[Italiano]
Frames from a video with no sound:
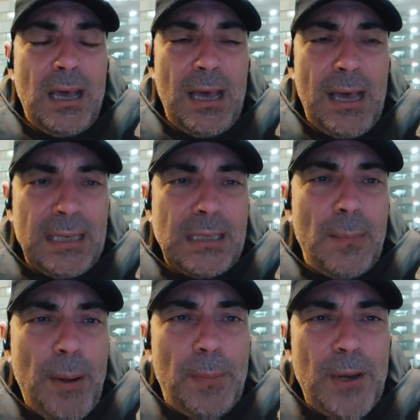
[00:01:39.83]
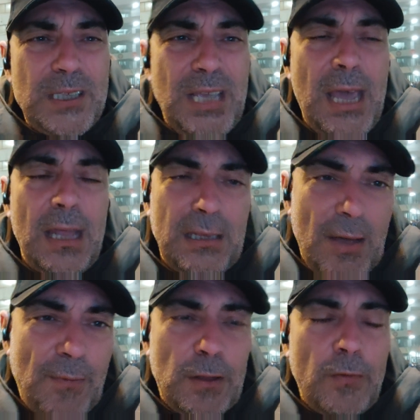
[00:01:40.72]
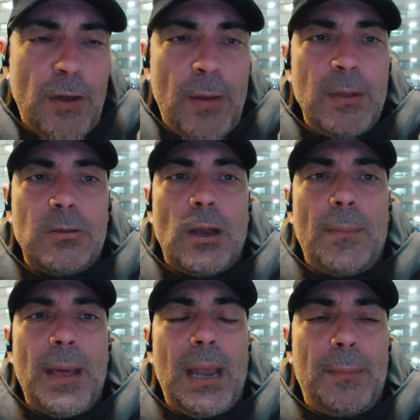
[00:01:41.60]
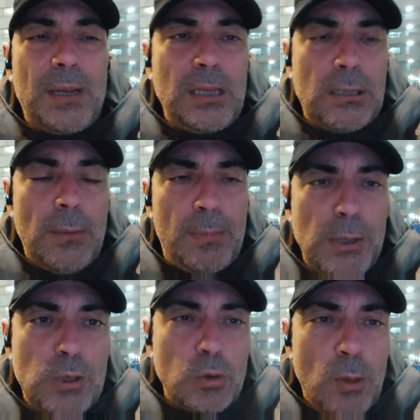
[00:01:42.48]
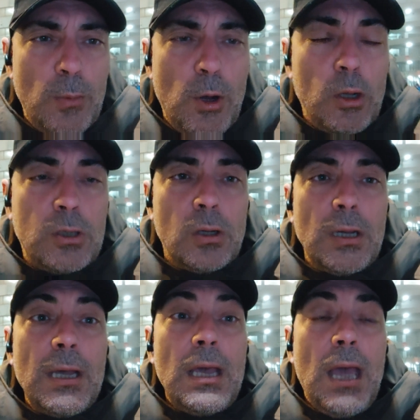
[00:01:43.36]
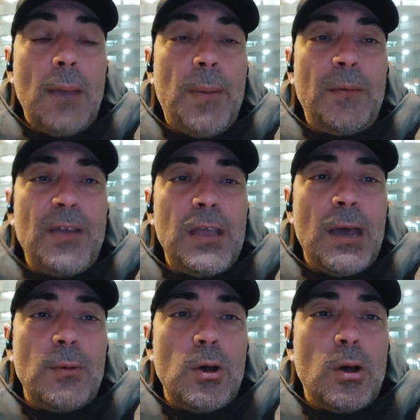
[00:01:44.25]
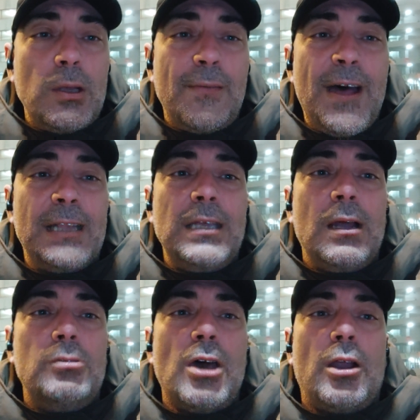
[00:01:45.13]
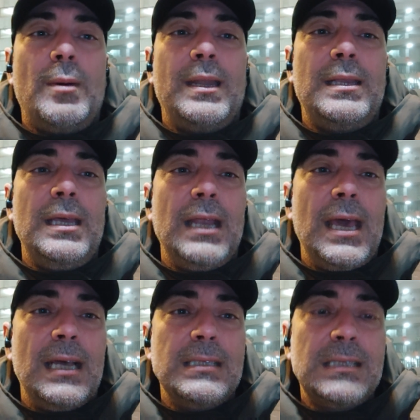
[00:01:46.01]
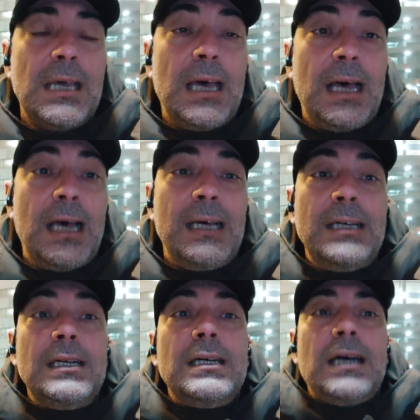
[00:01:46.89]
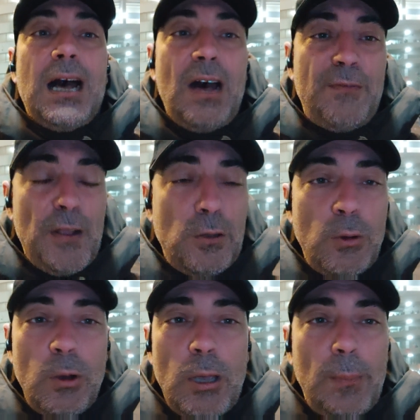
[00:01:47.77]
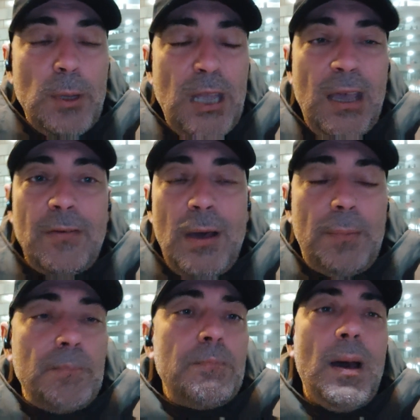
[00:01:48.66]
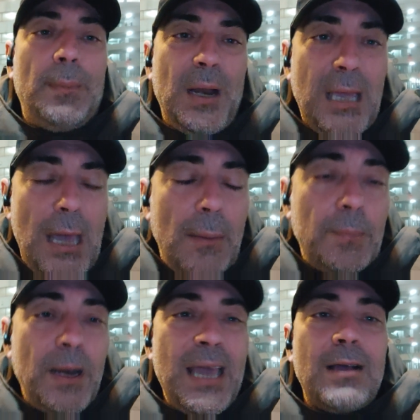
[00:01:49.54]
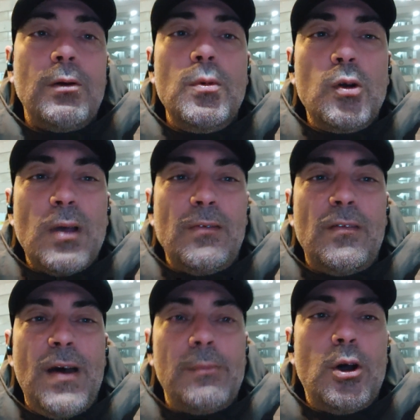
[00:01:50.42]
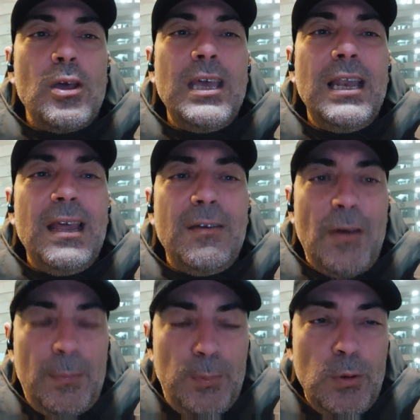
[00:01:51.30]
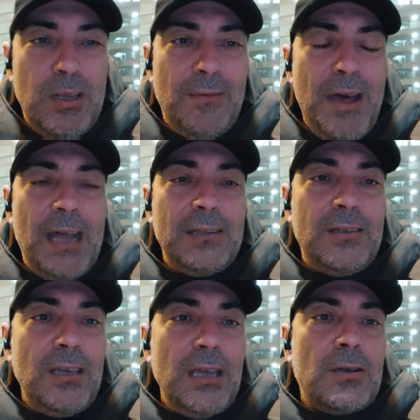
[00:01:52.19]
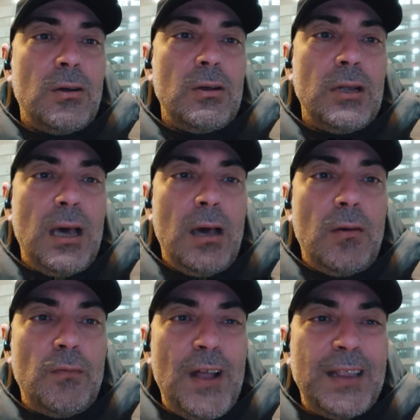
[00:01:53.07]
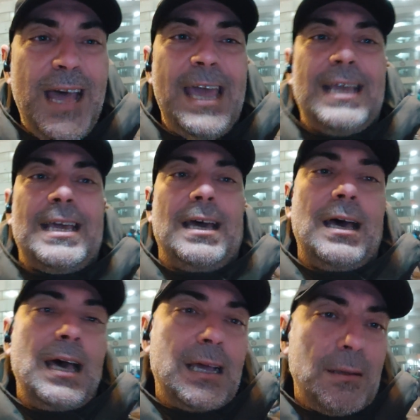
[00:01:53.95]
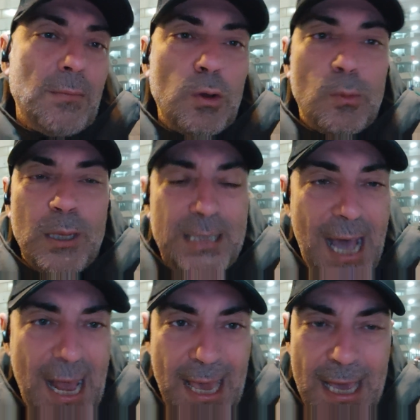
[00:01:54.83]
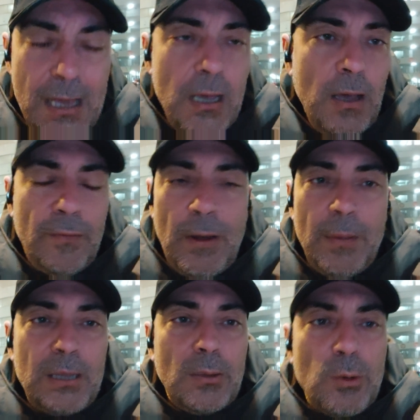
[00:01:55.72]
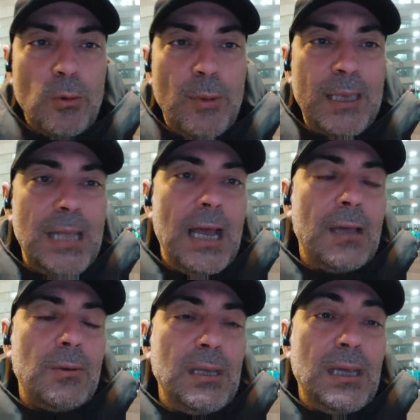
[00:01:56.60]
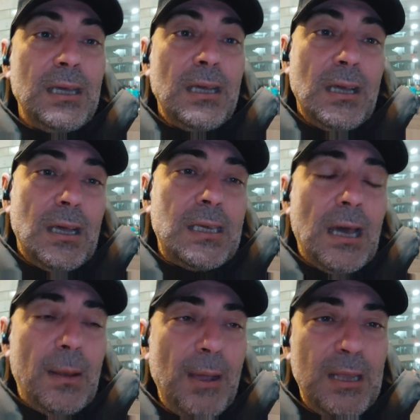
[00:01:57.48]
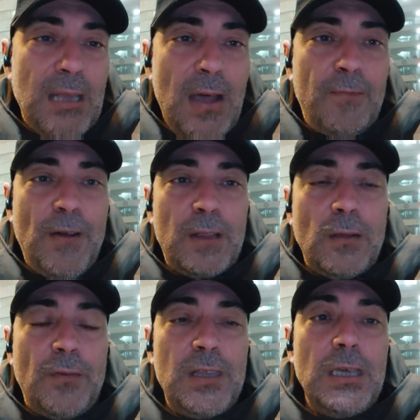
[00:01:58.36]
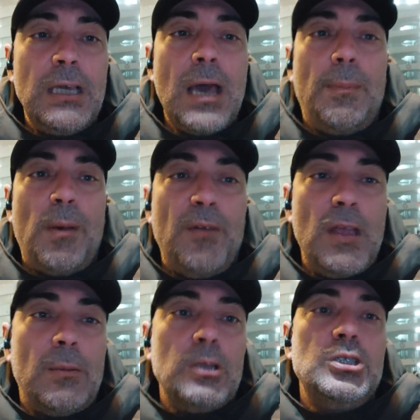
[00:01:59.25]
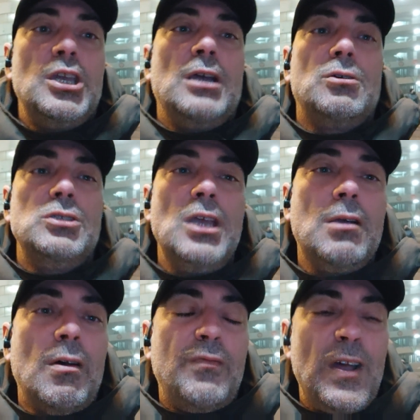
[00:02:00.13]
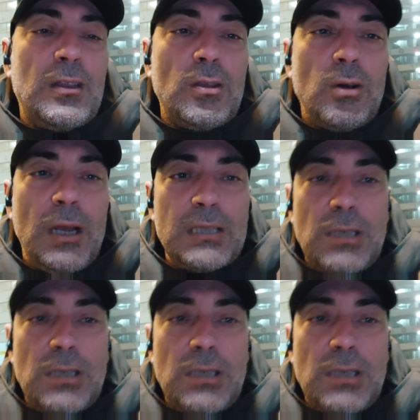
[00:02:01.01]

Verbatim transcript: eh, sempre presente, ha fatto veramente una bella partita, a me è piaciuto molto. E poi veniamo davanti, Lautaro Martinez eh, ha fatto quello che poteva, ma perché? Perché comunque avevamo il Liverpool davanti con eh, un Van Dyke eh, monumentale veramente monumentale, quindi chiaramente ha fatto fatica e poi veniamo a Geco. Geco ha fatto